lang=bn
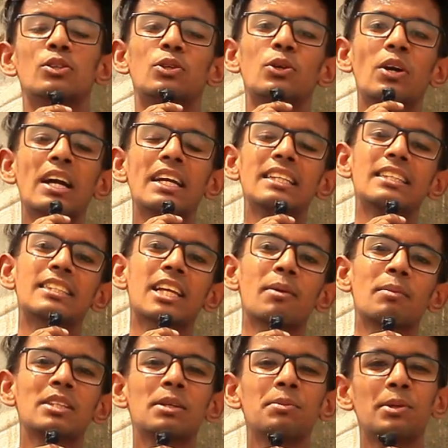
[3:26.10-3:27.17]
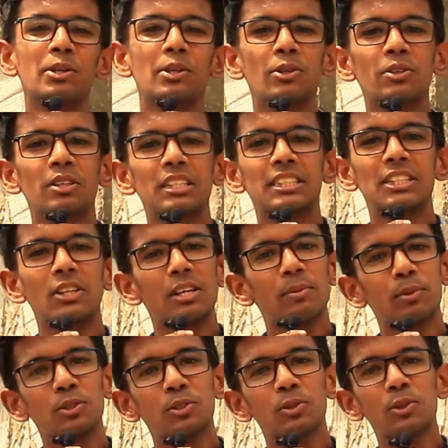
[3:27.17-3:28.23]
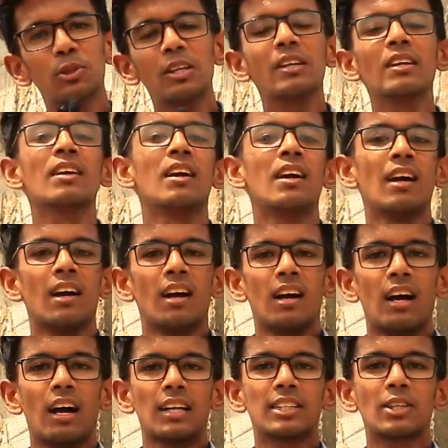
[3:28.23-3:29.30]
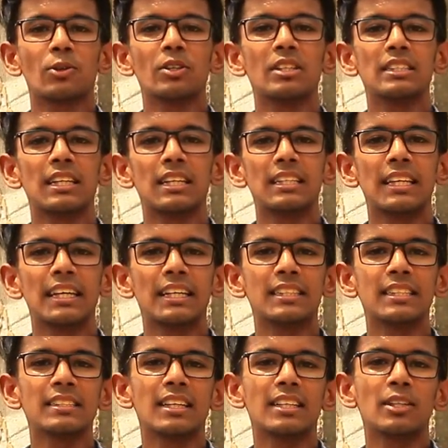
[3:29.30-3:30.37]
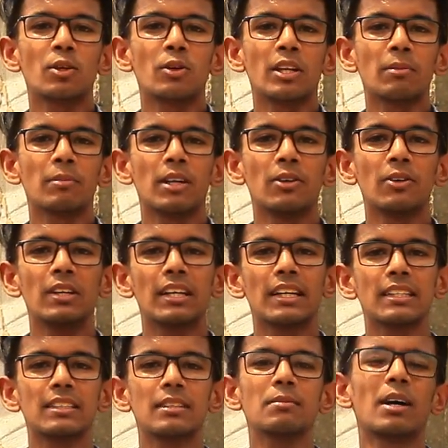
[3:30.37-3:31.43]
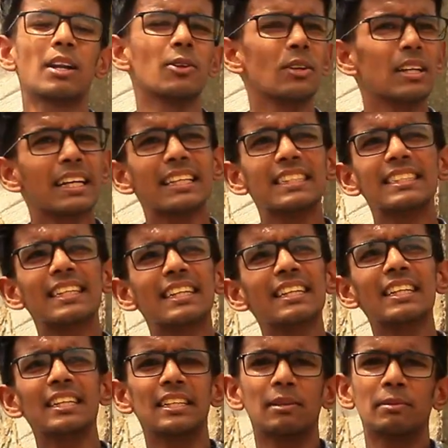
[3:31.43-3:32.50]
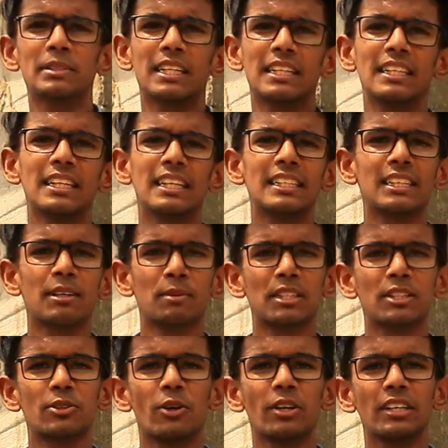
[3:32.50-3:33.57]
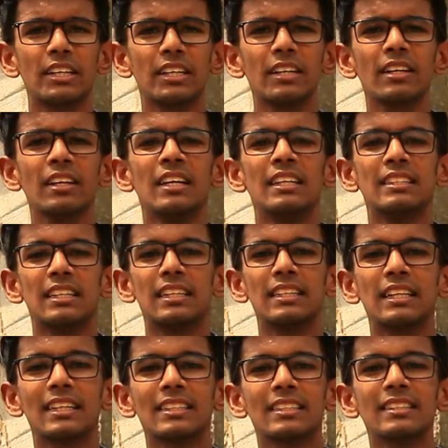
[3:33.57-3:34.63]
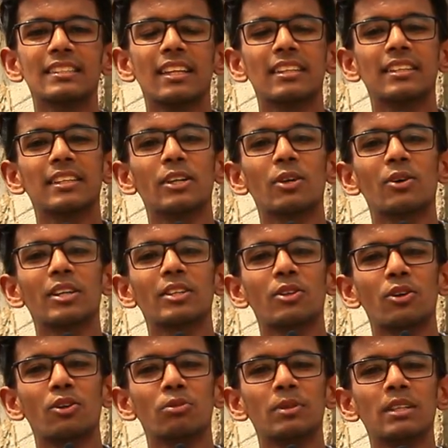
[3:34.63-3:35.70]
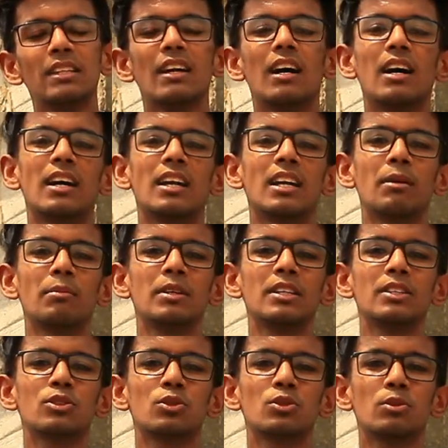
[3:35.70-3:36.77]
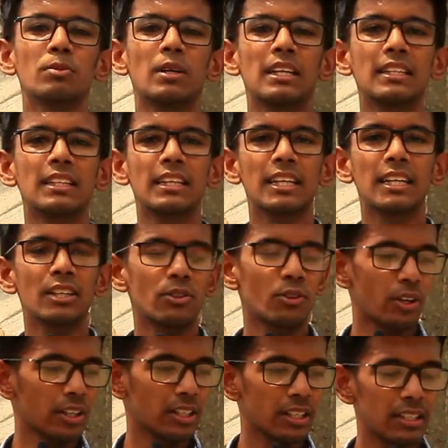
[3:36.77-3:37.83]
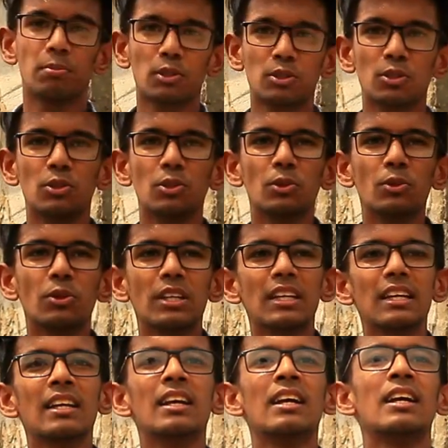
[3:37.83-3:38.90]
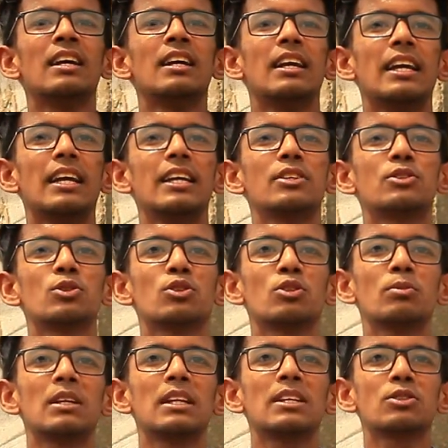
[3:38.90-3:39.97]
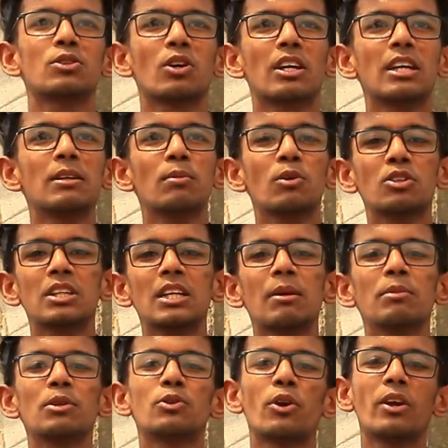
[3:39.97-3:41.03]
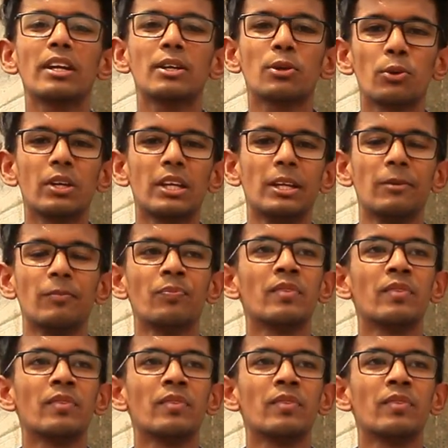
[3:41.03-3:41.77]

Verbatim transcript: সো গাইজ আজকে আমাদের ভিডিওটি ছিল এই পর্যন্তই আশা করি যারা দেখেছেন তাদের অনেক ভালো লেগেছে ভালো লেগেছে কিনা এটা আমি জানি না এই যে আমাদের ড্রয়িংটি যারা দেখেছেন তাদেরকে অনেক ধন্যবাদ আর আমি ছোটোবেলা থেকে ড্রয়িং পছন্দ করি এই ছোটোবেলার শখের বসে আমি ড্রয়িং করি